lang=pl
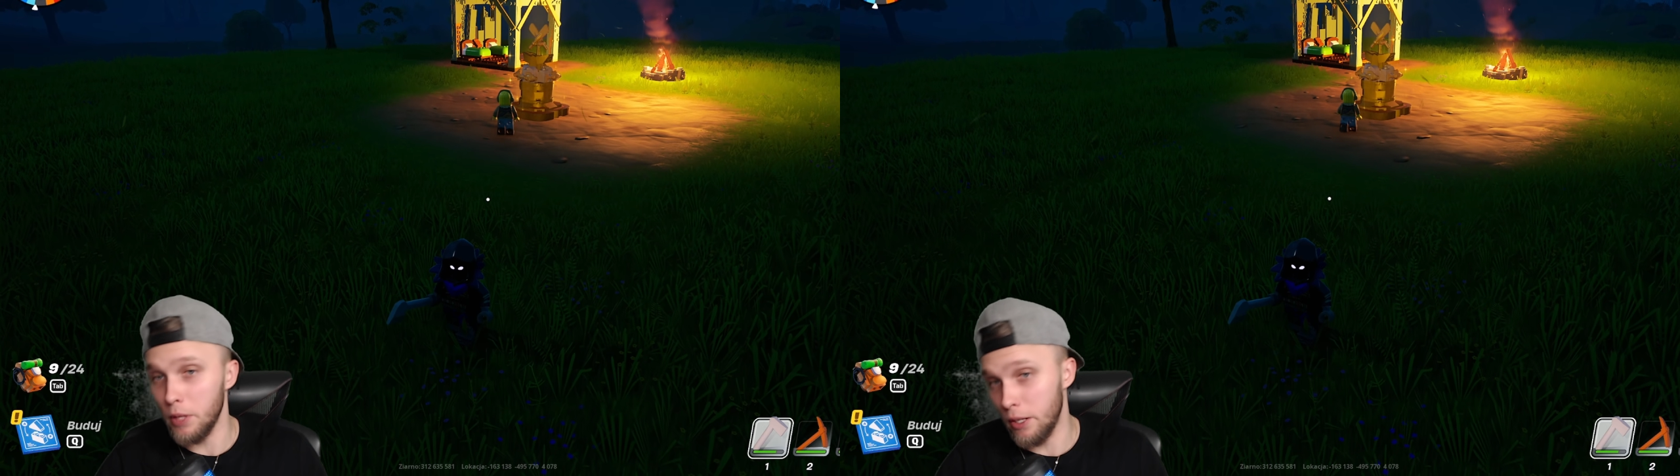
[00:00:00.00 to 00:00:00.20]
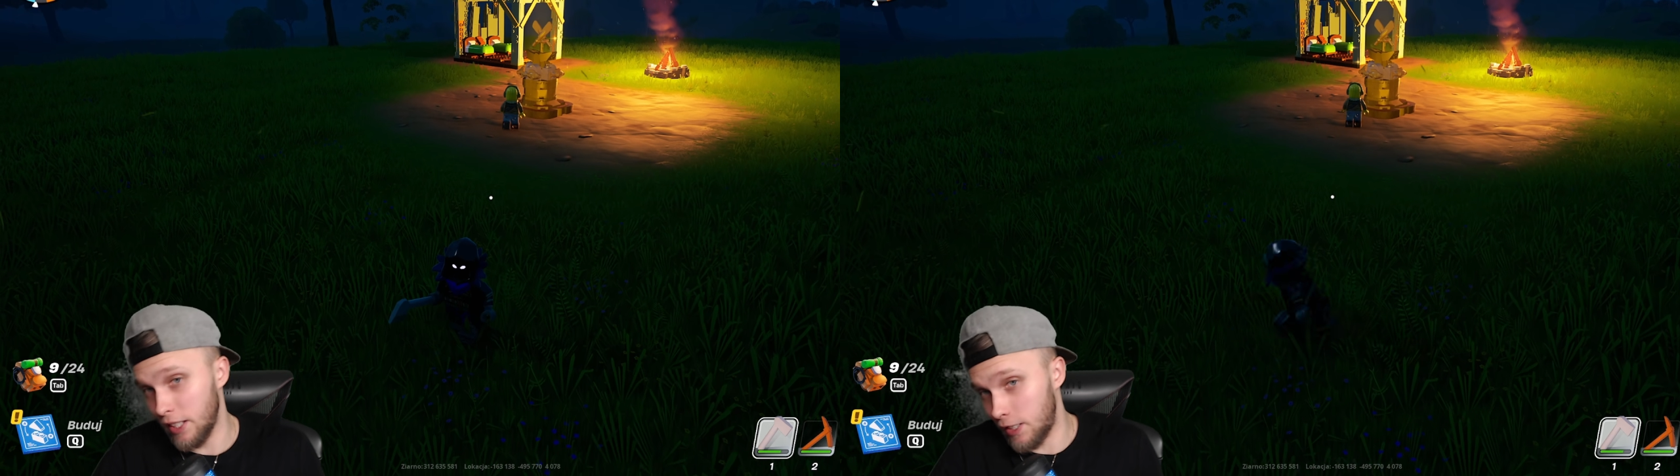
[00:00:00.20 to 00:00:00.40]

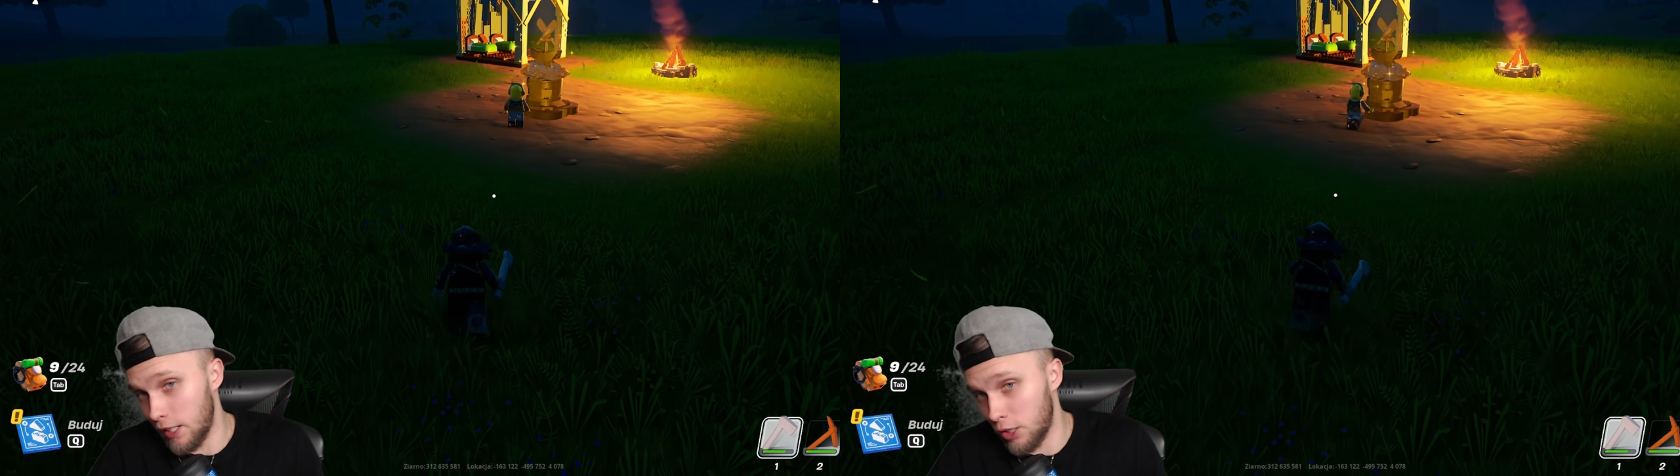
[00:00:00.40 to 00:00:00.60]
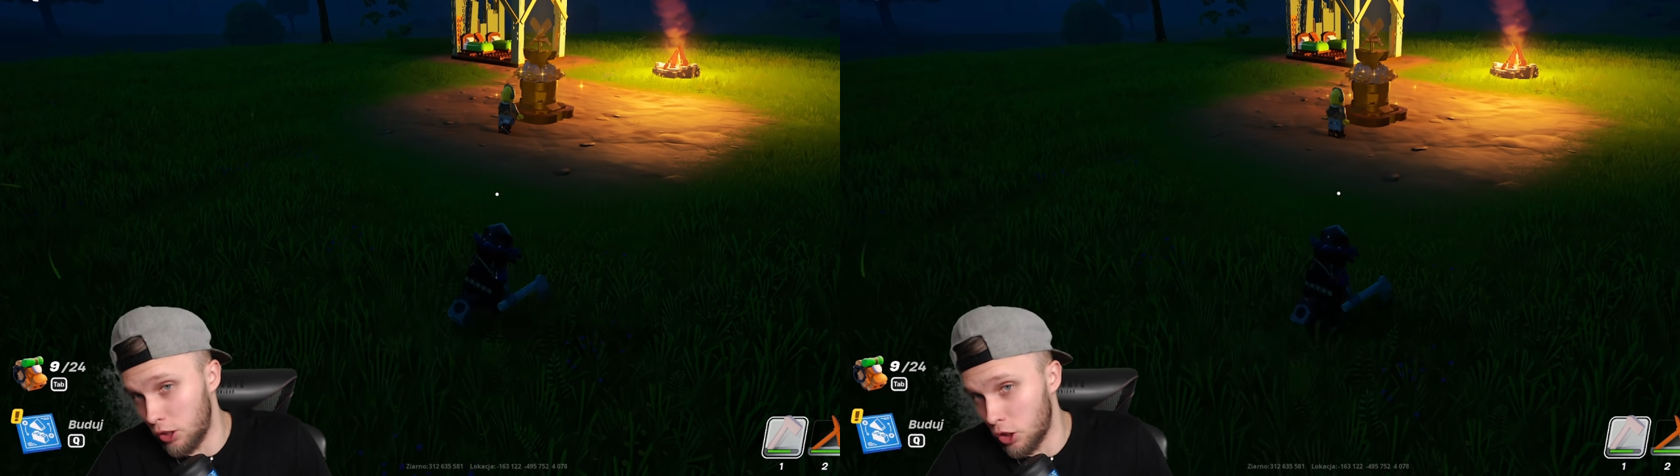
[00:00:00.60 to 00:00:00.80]
i w
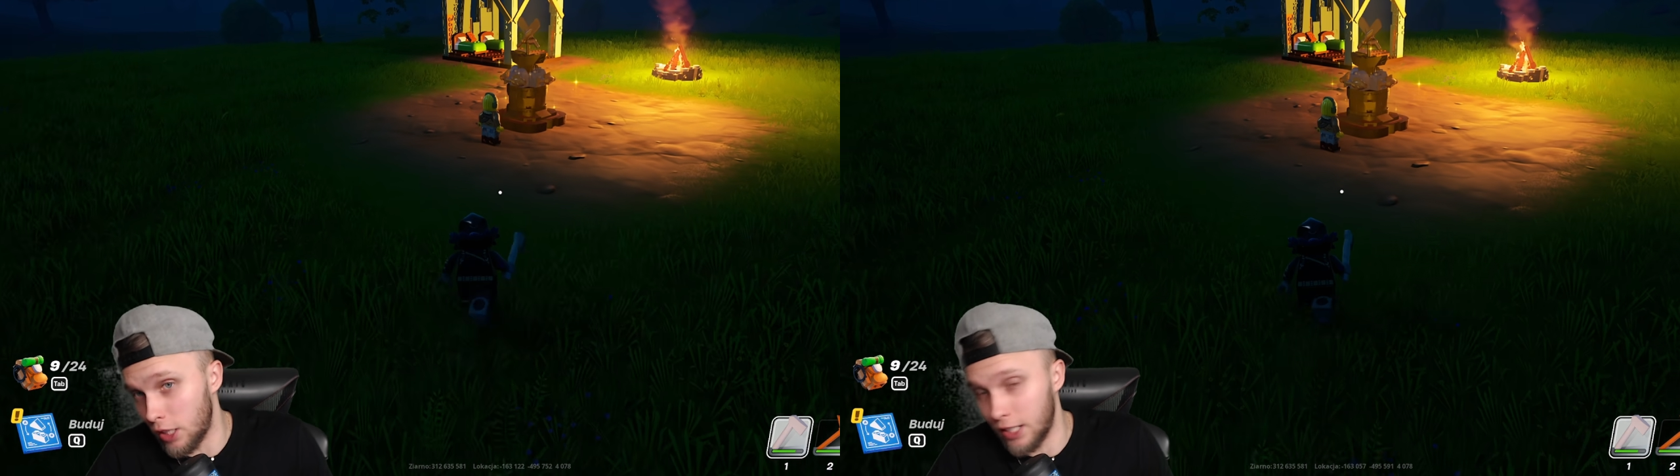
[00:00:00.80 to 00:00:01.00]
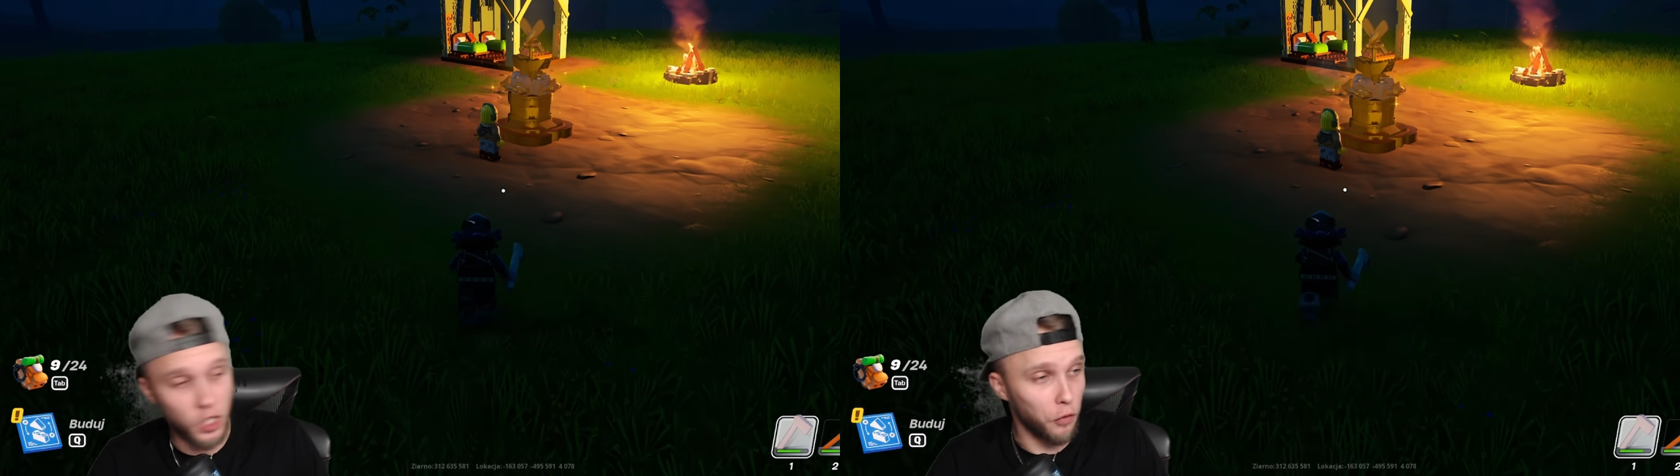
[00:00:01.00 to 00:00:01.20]
zasadzie też
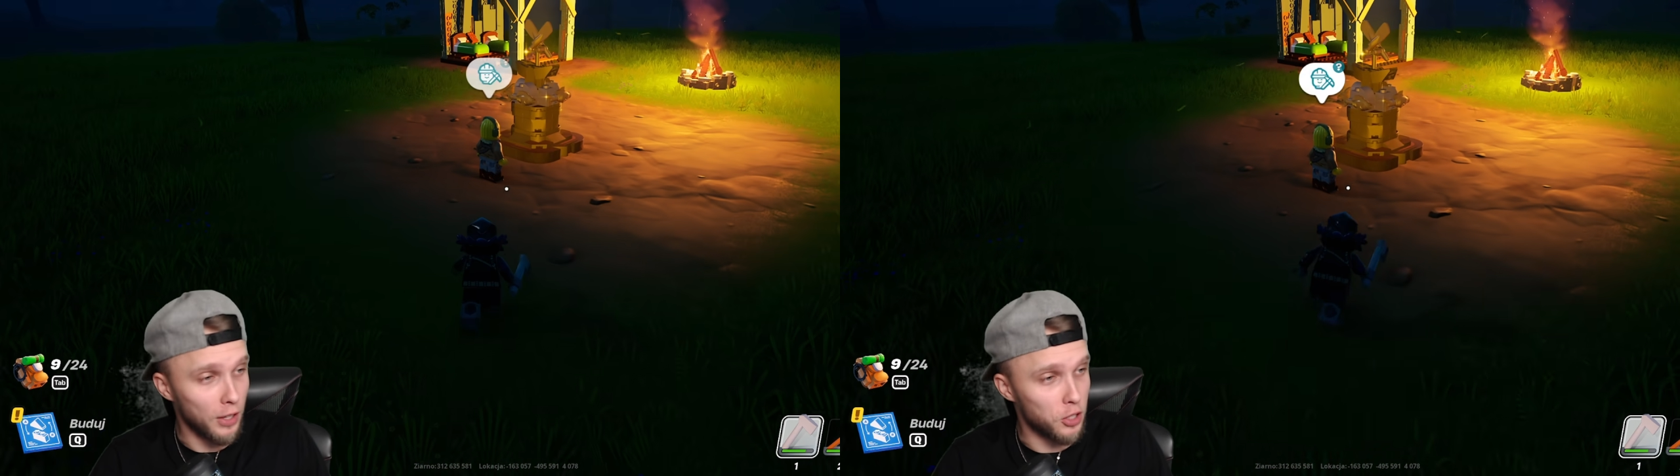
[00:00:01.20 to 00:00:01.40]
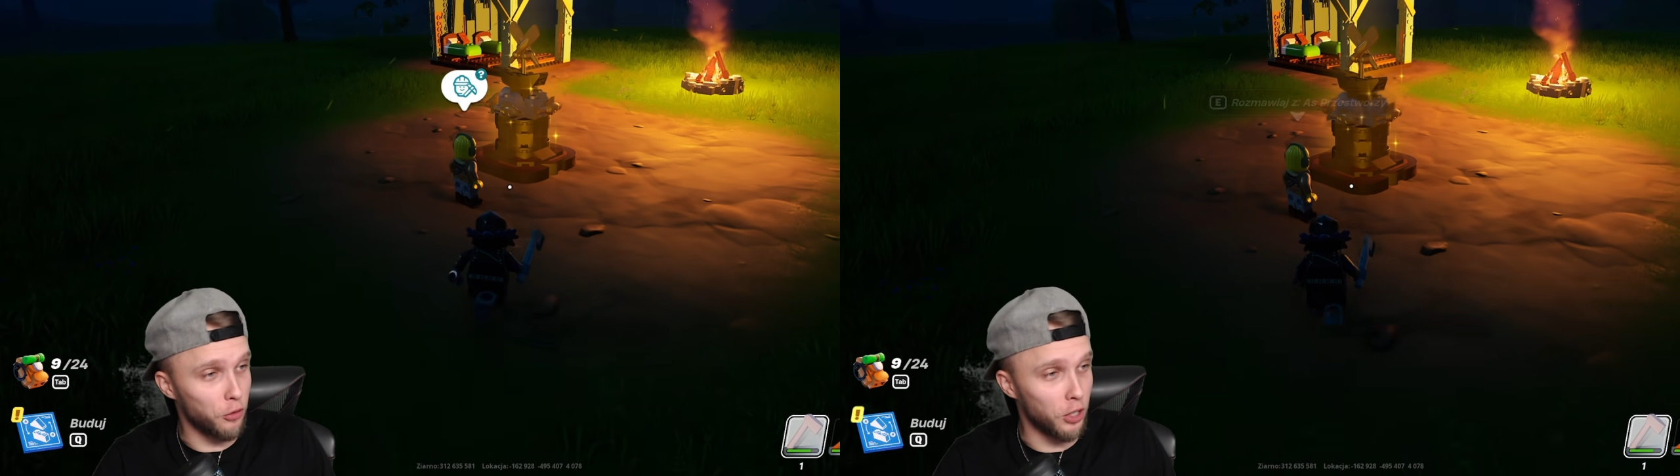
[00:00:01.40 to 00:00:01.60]
tak z twarzy